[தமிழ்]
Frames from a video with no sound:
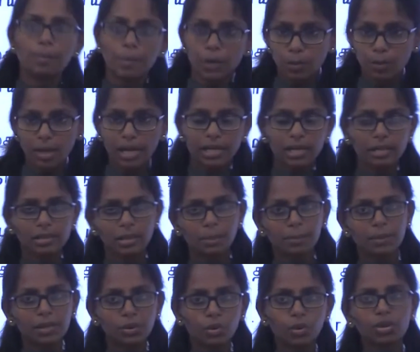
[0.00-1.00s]
பேரும் அண்ணன்
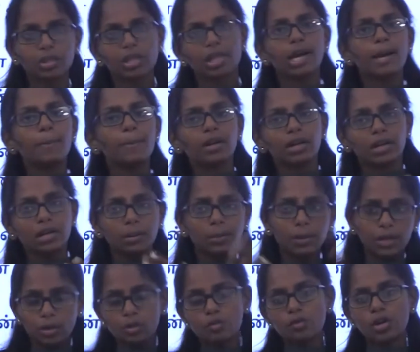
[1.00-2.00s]
தம்பின்னு கொடுத்தாங்க அப்போ ரெண்டு
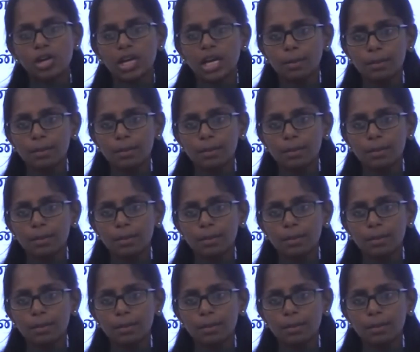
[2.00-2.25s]
பேருக்கும் ஒரே